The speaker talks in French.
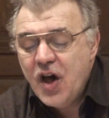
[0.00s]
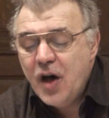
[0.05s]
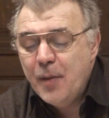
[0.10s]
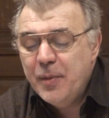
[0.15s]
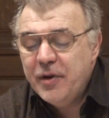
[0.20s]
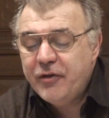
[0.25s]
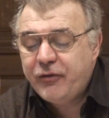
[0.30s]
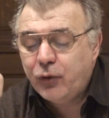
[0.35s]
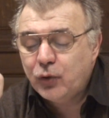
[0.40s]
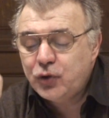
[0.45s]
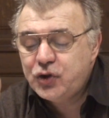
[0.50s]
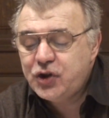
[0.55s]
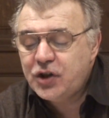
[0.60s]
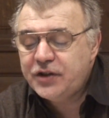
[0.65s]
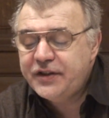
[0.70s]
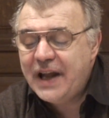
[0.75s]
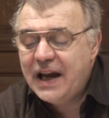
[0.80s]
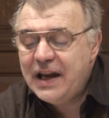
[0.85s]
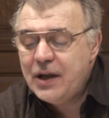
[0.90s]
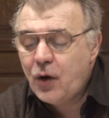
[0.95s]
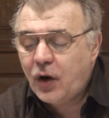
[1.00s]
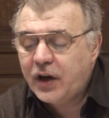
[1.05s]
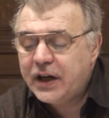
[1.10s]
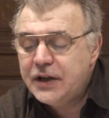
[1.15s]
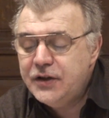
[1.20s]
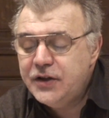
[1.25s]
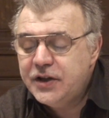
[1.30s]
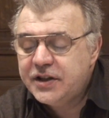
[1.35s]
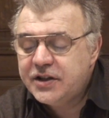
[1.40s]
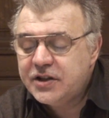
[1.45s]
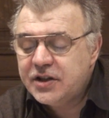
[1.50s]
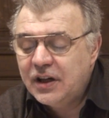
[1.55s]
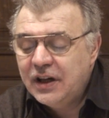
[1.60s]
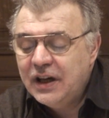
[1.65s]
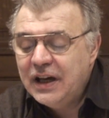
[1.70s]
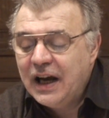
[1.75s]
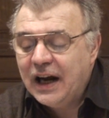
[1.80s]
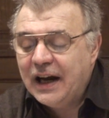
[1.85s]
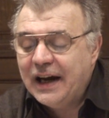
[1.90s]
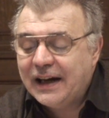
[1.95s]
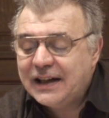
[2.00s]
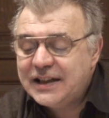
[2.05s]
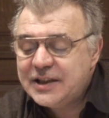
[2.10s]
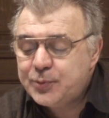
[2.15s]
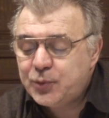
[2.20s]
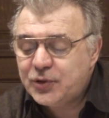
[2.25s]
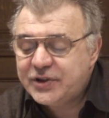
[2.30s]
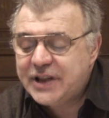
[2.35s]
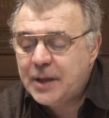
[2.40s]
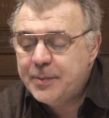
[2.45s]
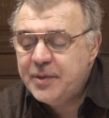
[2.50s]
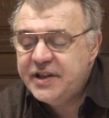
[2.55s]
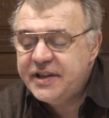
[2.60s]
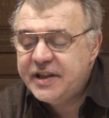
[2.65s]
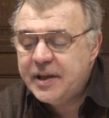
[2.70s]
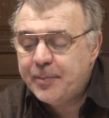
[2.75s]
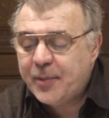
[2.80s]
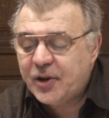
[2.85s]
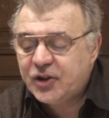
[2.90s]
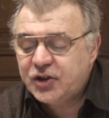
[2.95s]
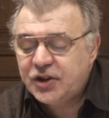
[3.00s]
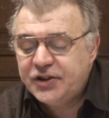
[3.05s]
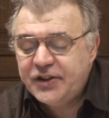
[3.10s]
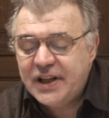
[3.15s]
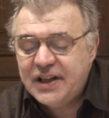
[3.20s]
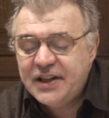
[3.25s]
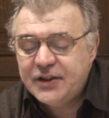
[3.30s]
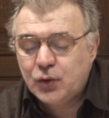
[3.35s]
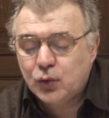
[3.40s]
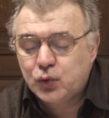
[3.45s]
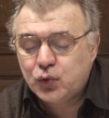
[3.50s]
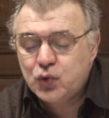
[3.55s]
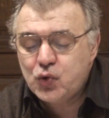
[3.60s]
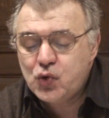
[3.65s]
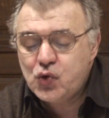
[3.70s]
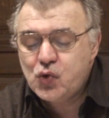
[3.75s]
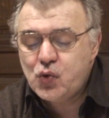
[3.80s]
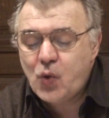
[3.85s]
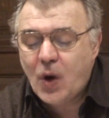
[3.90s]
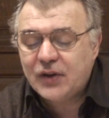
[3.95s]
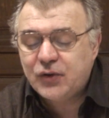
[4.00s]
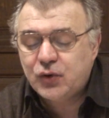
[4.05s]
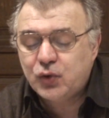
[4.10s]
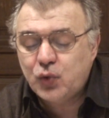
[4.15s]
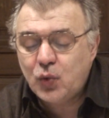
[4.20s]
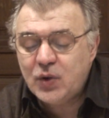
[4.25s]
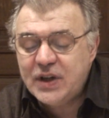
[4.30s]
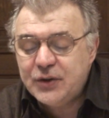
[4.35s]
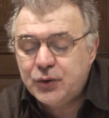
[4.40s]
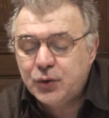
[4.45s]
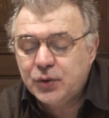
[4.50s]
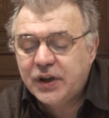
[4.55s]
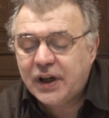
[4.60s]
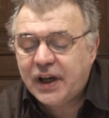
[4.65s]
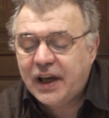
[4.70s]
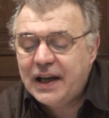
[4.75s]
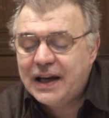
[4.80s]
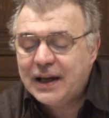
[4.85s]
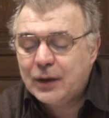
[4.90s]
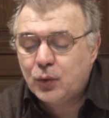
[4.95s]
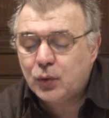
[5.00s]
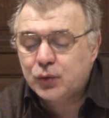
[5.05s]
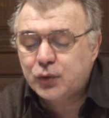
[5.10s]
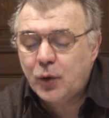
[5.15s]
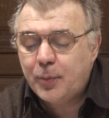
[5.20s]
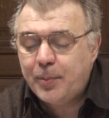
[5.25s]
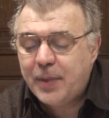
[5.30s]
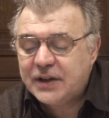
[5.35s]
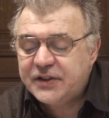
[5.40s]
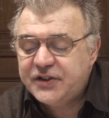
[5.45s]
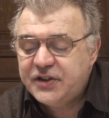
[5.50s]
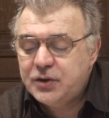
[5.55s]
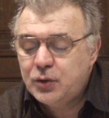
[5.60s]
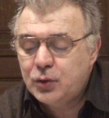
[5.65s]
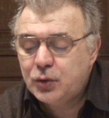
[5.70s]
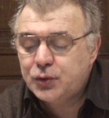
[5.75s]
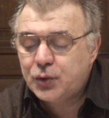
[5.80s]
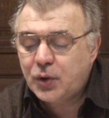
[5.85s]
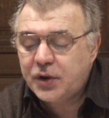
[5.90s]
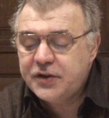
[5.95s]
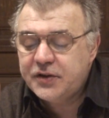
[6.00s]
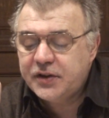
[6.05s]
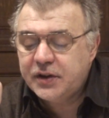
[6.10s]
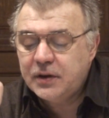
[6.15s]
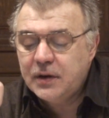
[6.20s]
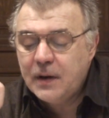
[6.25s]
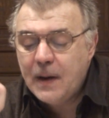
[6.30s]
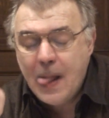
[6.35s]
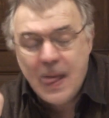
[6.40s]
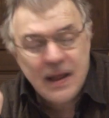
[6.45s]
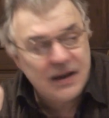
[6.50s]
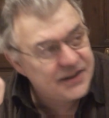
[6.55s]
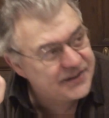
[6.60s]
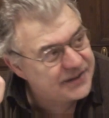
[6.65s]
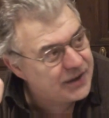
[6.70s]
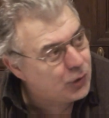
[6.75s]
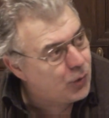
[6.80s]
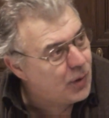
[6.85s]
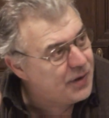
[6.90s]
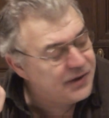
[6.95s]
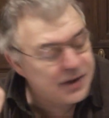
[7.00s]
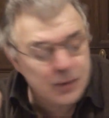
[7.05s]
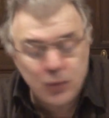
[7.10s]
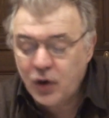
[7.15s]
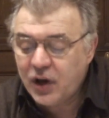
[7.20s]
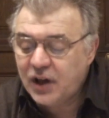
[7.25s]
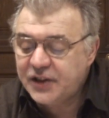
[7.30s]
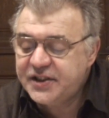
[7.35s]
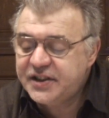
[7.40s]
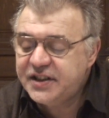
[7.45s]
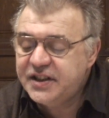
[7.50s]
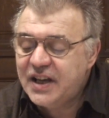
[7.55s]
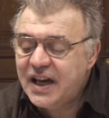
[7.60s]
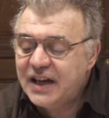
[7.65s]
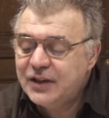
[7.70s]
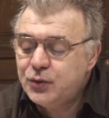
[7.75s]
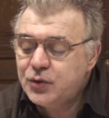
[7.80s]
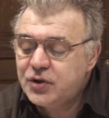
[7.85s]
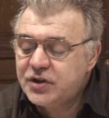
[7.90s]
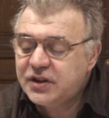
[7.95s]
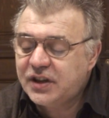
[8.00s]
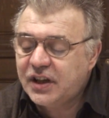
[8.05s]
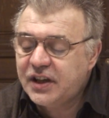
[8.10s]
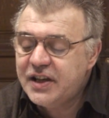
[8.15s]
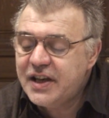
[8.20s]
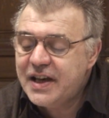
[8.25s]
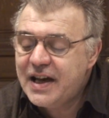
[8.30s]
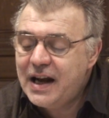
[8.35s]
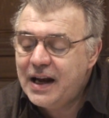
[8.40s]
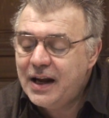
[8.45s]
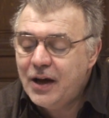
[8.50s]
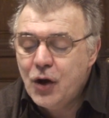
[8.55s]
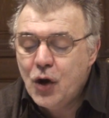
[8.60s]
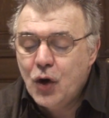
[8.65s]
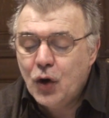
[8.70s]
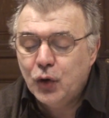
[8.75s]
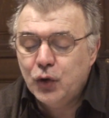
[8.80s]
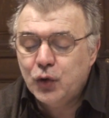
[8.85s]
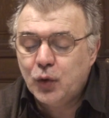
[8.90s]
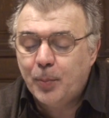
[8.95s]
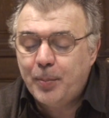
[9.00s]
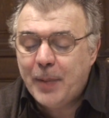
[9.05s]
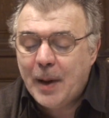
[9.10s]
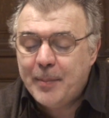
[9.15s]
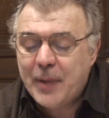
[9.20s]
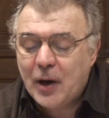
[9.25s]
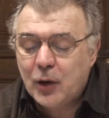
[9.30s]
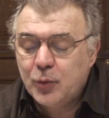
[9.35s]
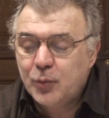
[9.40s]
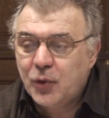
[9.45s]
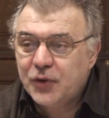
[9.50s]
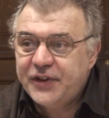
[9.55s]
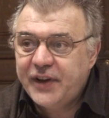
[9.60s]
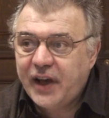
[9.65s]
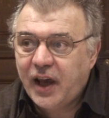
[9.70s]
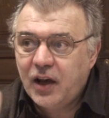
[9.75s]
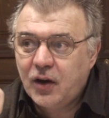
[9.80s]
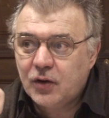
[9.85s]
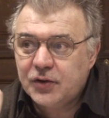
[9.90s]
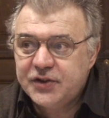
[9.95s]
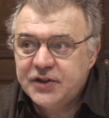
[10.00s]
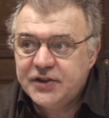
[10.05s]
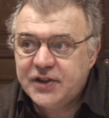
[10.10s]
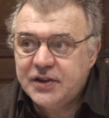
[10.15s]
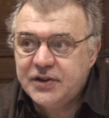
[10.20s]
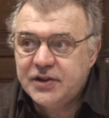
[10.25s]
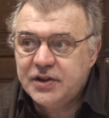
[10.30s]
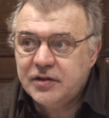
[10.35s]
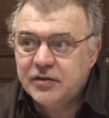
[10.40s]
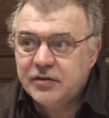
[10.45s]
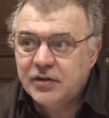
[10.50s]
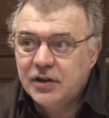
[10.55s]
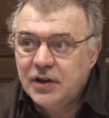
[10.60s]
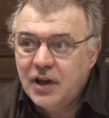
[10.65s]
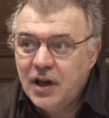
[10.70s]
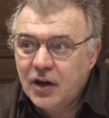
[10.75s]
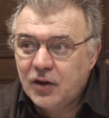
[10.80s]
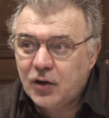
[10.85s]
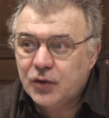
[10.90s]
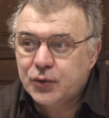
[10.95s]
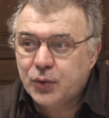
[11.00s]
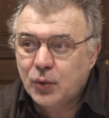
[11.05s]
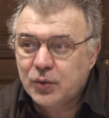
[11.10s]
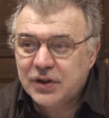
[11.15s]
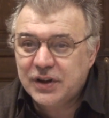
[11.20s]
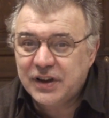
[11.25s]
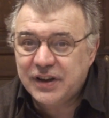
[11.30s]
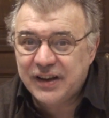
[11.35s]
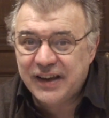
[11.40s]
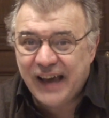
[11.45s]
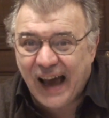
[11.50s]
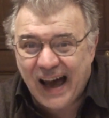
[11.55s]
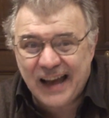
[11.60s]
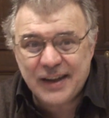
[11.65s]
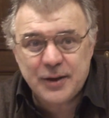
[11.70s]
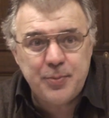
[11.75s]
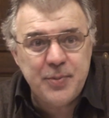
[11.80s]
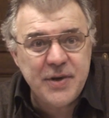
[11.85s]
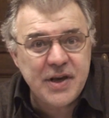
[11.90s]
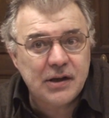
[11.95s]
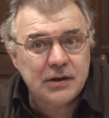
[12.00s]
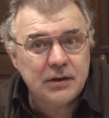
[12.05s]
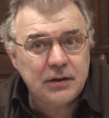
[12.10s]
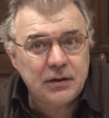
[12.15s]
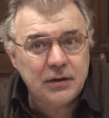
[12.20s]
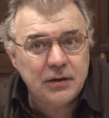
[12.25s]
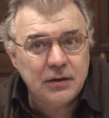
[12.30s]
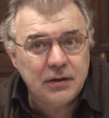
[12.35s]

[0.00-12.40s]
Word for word: mais fonctionnelle et organique. La responsabilité personnelle étant toujours à tous les degrés la contrepartie de l'autorité. C'est quoi une démocratie industrielle, non pas parlementaire et quantitative Quand on gratte bien,